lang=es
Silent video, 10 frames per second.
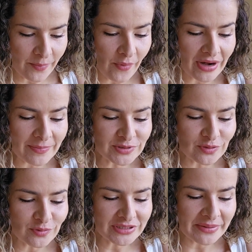por
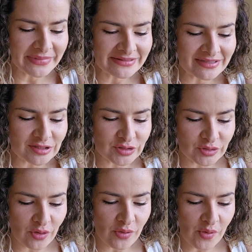absolutamente
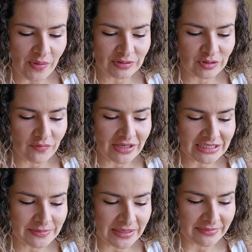todo cuanto había
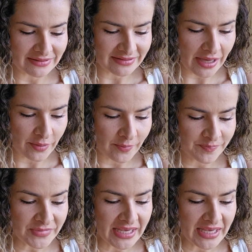experimentado.